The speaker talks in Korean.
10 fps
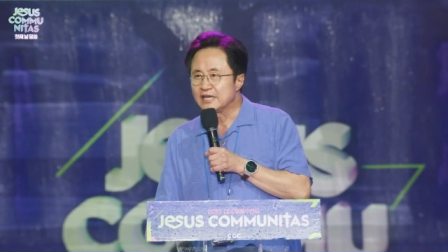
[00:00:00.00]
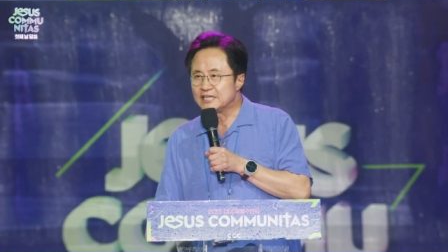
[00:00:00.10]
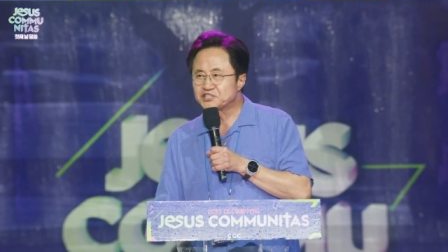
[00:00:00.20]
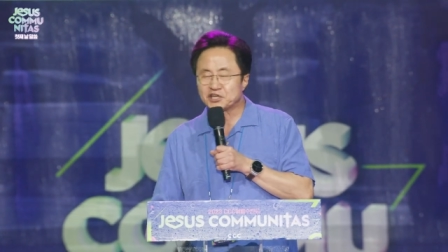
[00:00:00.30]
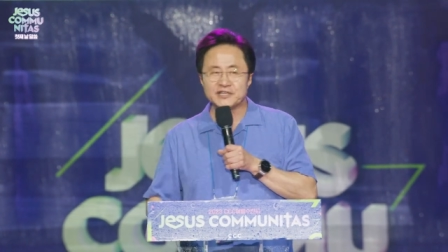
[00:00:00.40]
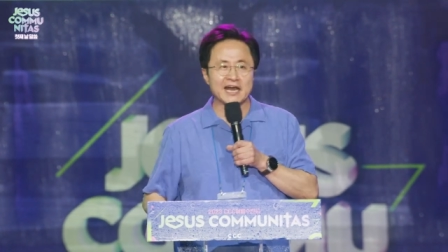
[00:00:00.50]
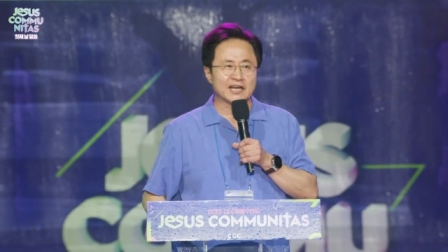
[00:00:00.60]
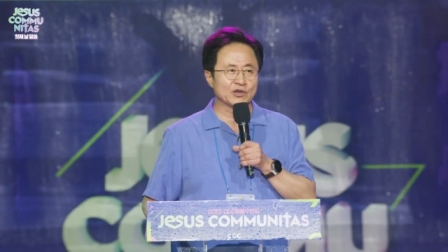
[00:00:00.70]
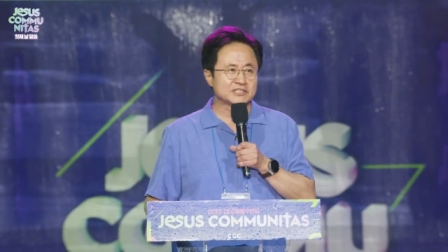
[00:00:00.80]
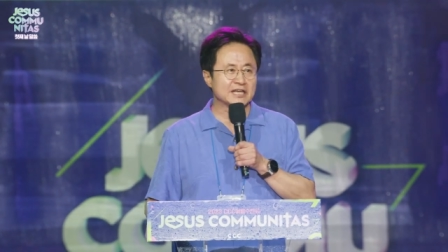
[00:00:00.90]

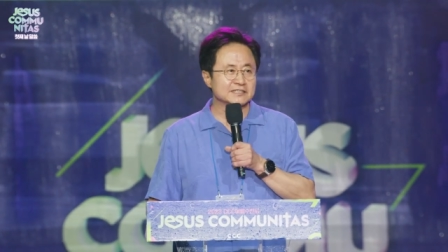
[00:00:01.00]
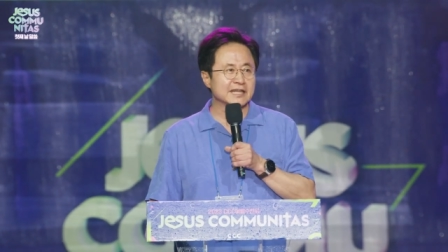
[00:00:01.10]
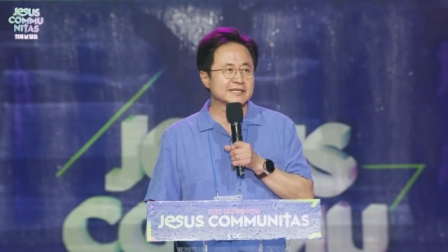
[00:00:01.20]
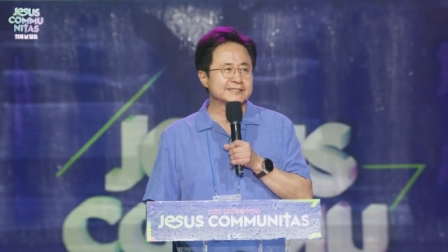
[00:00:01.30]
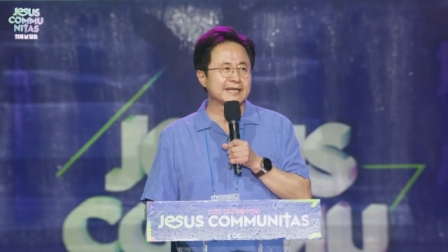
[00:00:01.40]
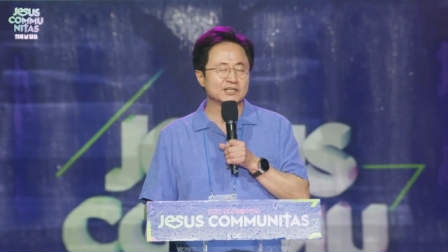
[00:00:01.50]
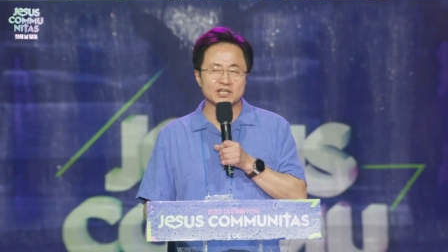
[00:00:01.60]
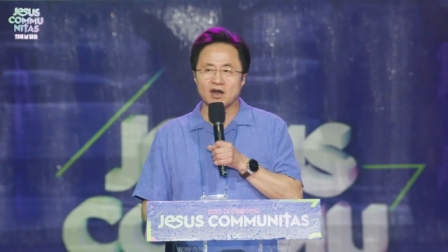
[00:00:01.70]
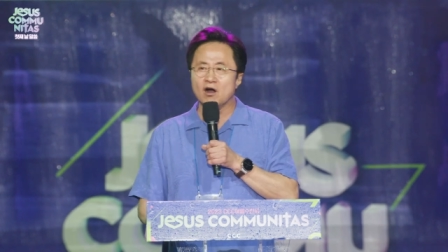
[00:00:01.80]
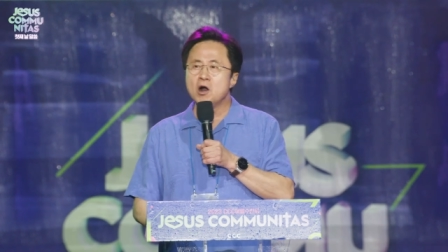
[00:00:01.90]
인천대학교에서 했는데,
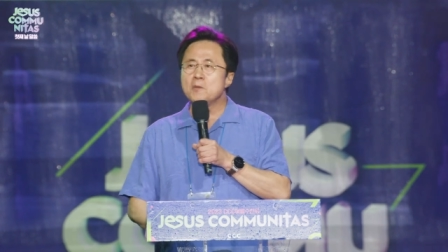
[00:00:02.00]
그때는요,